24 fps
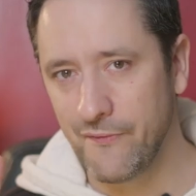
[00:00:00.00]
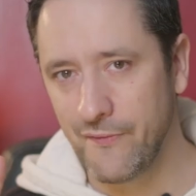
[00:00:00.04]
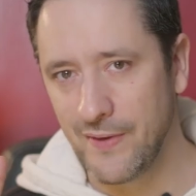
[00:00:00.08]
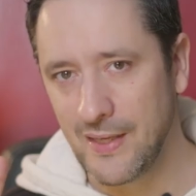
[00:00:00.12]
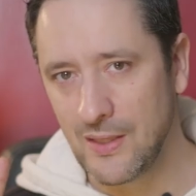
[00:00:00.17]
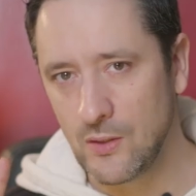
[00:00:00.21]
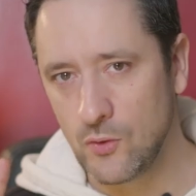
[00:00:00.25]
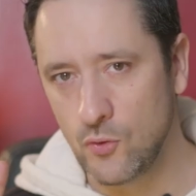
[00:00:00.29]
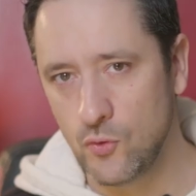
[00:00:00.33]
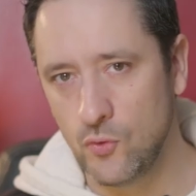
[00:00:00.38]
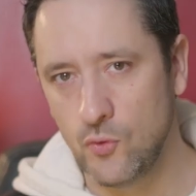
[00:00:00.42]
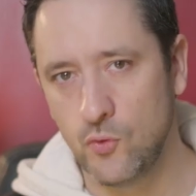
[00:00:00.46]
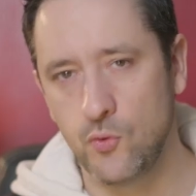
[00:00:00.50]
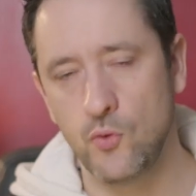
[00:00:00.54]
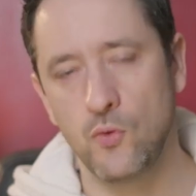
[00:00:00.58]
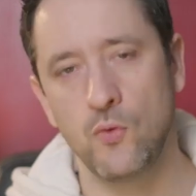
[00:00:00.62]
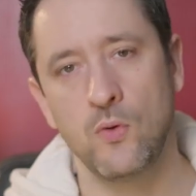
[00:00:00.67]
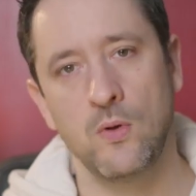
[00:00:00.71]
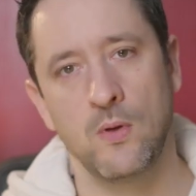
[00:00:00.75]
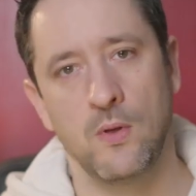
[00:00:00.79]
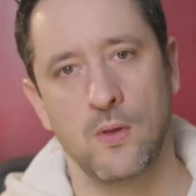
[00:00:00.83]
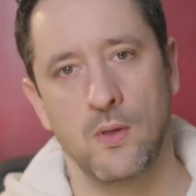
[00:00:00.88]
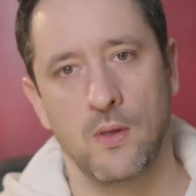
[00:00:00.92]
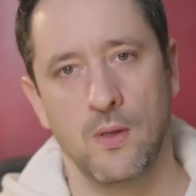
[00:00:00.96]
avez
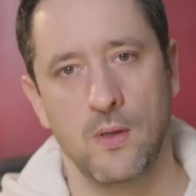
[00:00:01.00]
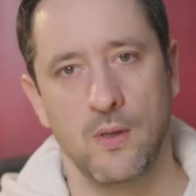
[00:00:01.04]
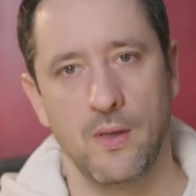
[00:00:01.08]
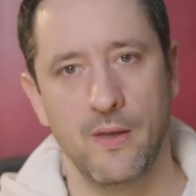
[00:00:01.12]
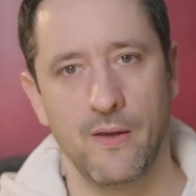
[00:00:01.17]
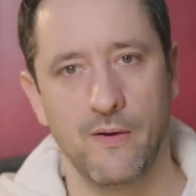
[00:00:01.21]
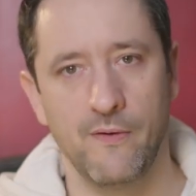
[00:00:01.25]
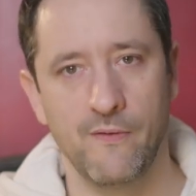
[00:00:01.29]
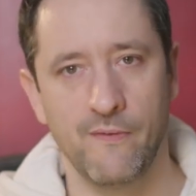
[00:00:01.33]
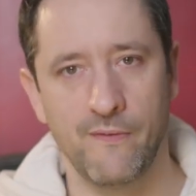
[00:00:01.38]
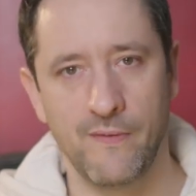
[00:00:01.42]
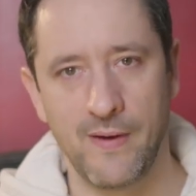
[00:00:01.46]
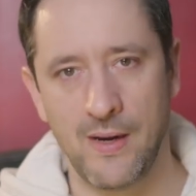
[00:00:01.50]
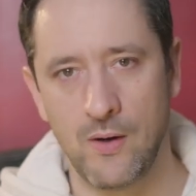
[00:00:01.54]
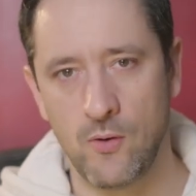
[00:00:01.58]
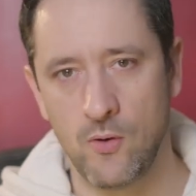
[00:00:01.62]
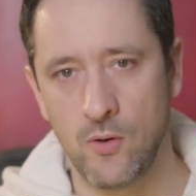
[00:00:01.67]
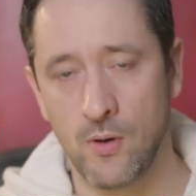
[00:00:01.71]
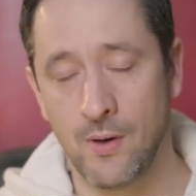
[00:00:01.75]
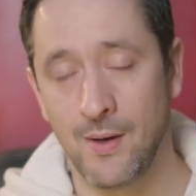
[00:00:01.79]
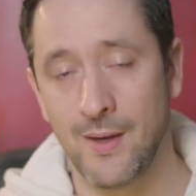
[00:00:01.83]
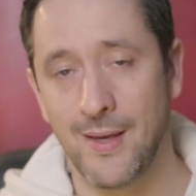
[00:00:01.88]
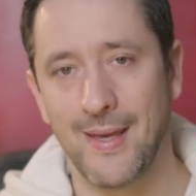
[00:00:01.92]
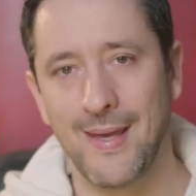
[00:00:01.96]
deux
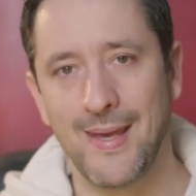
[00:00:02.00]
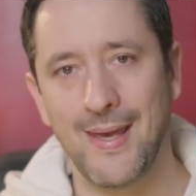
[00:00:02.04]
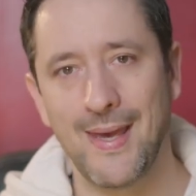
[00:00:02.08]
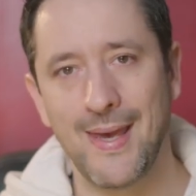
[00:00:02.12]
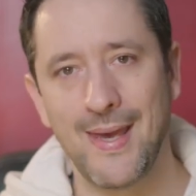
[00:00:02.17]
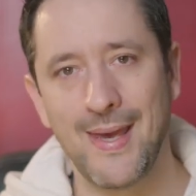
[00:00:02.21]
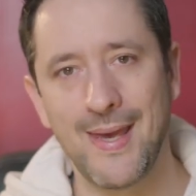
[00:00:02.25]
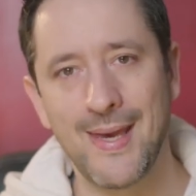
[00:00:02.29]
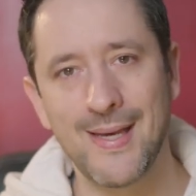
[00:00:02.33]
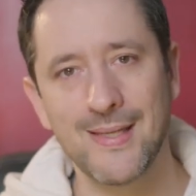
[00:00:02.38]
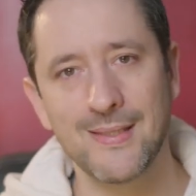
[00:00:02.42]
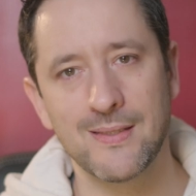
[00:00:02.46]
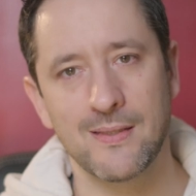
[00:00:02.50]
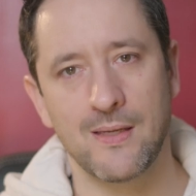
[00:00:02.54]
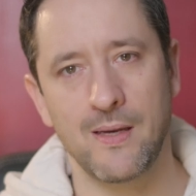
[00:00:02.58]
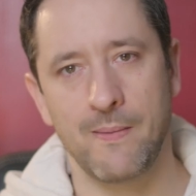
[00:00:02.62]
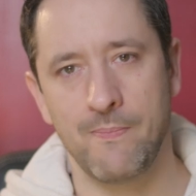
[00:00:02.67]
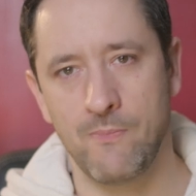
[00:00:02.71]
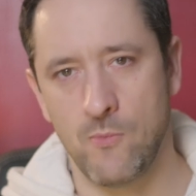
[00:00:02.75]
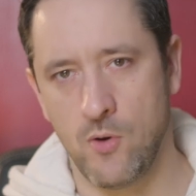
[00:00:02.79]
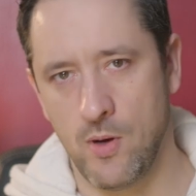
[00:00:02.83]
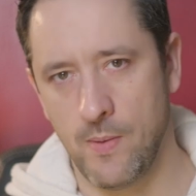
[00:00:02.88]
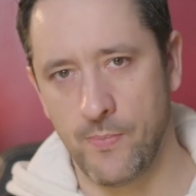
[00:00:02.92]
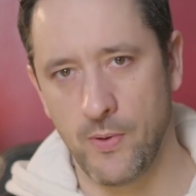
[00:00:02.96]
valeurs
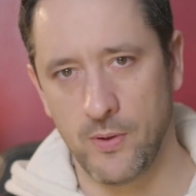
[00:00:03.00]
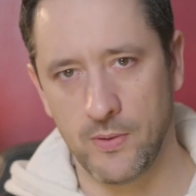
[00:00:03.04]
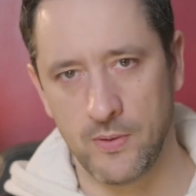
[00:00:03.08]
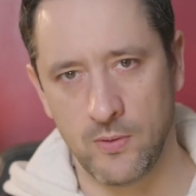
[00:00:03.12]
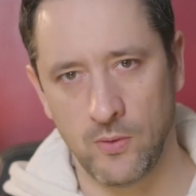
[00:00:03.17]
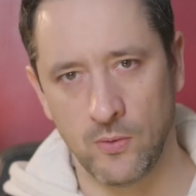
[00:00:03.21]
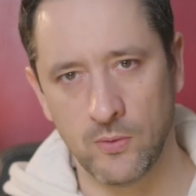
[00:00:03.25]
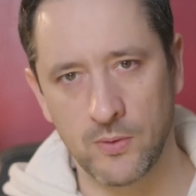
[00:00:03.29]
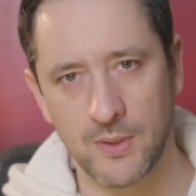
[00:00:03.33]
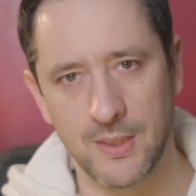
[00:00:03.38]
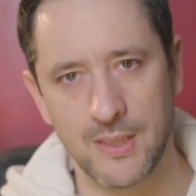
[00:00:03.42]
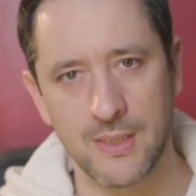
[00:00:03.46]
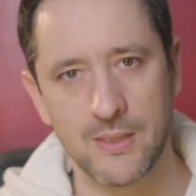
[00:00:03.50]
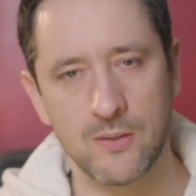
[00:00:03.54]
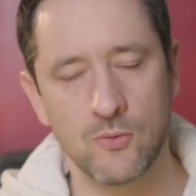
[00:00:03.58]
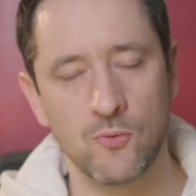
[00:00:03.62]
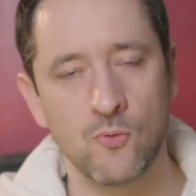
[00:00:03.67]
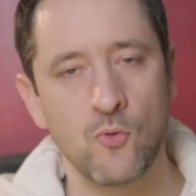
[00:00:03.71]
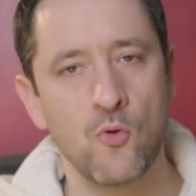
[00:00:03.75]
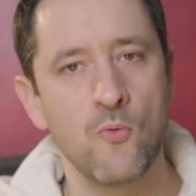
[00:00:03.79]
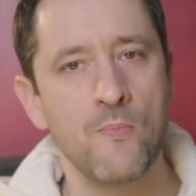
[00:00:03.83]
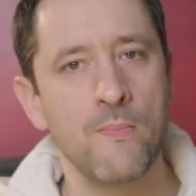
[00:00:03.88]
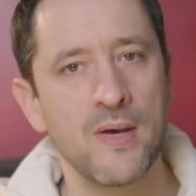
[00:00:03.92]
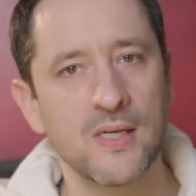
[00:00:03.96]
extrêmement importantes qui
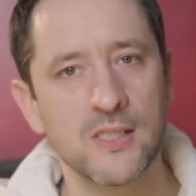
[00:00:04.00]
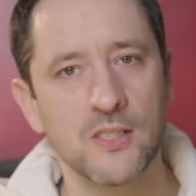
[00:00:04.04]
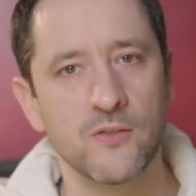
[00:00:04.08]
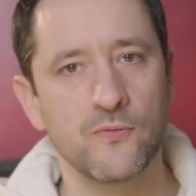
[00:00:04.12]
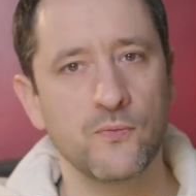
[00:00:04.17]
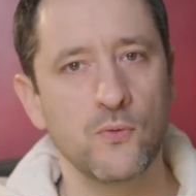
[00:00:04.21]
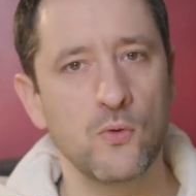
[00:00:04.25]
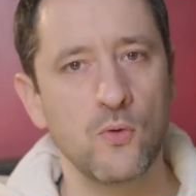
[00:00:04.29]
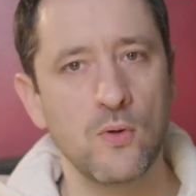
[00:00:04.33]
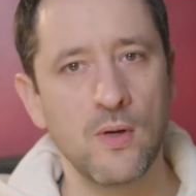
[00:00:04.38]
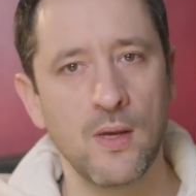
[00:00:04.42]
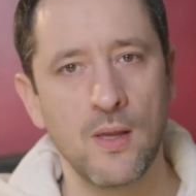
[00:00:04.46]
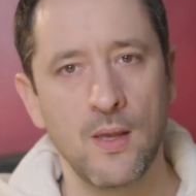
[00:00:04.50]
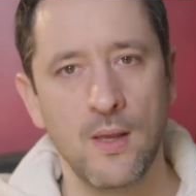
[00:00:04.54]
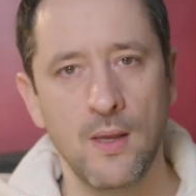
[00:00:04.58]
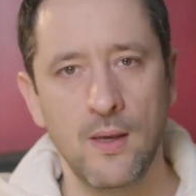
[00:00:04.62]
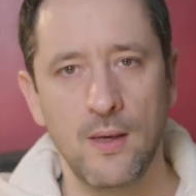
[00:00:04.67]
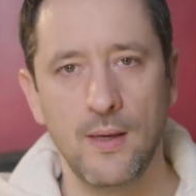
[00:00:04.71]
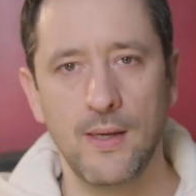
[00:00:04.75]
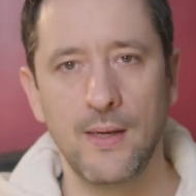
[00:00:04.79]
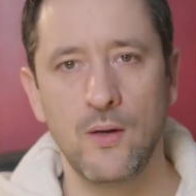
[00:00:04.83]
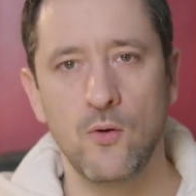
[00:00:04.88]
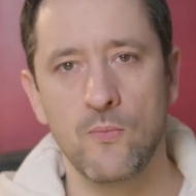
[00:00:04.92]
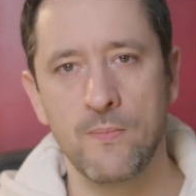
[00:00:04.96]
sont le max fall
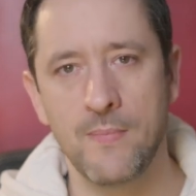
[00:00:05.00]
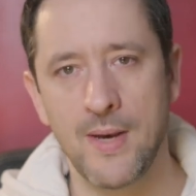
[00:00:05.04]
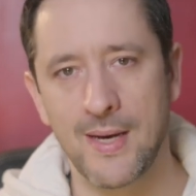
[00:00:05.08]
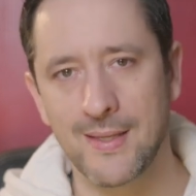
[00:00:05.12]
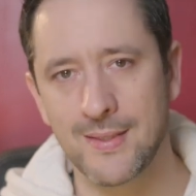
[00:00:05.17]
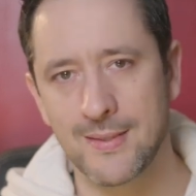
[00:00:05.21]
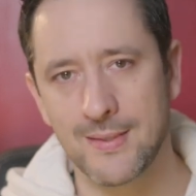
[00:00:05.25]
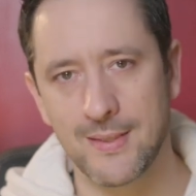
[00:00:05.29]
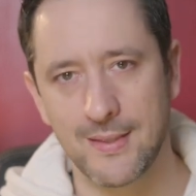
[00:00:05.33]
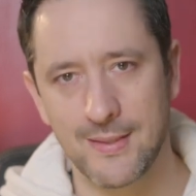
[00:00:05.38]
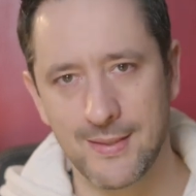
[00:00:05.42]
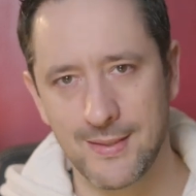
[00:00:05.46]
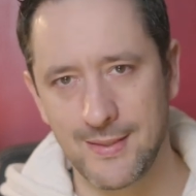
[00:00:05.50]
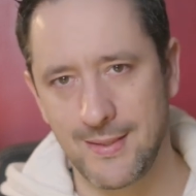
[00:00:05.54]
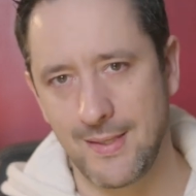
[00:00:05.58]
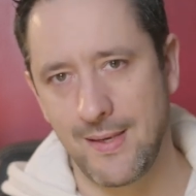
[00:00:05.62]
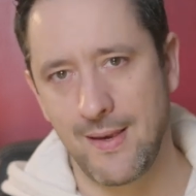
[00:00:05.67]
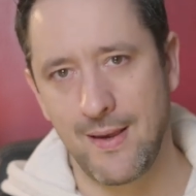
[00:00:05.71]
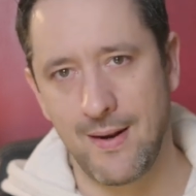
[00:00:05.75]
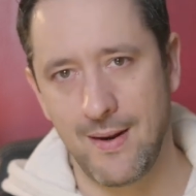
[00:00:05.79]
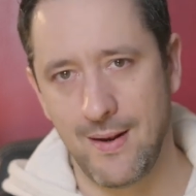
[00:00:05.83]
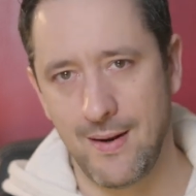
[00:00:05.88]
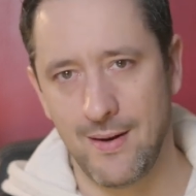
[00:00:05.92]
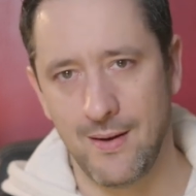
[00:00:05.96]
et le max
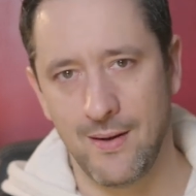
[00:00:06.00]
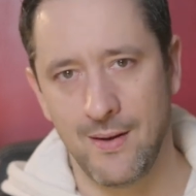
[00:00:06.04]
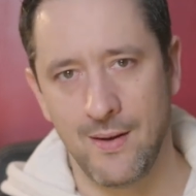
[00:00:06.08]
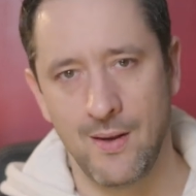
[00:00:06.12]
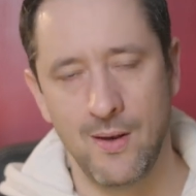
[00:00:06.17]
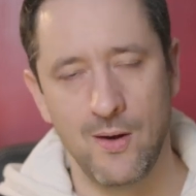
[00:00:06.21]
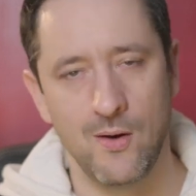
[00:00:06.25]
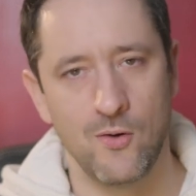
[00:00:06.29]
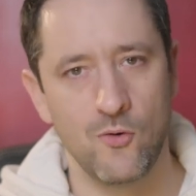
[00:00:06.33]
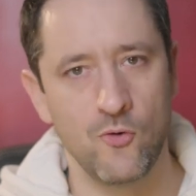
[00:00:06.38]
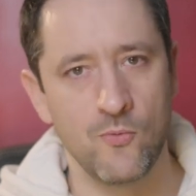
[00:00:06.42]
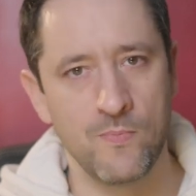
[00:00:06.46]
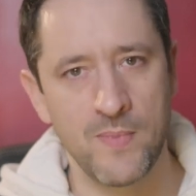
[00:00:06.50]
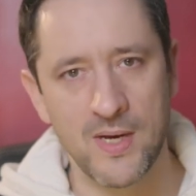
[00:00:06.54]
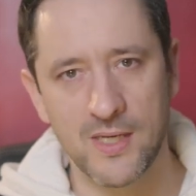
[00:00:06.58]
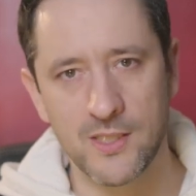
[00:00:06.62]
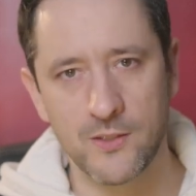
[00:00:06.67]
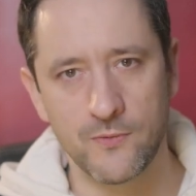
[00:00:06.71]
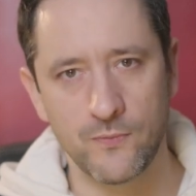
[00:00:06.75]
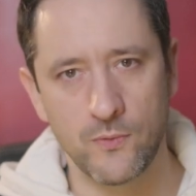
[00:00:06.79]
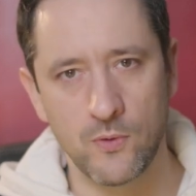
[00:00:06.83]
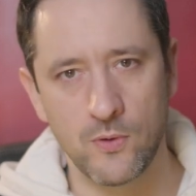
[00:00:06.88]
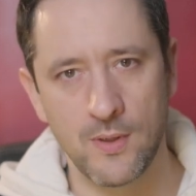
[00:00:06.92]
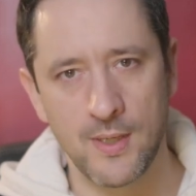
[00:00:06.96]
CLL. Le
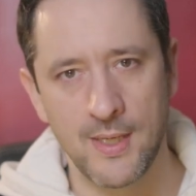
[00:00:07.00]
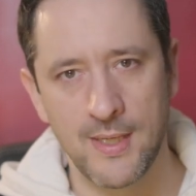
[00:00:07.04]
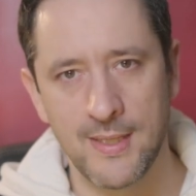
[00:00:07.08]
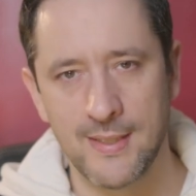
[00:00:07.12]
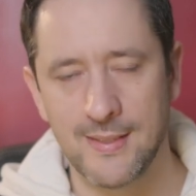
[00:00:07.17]
max fall,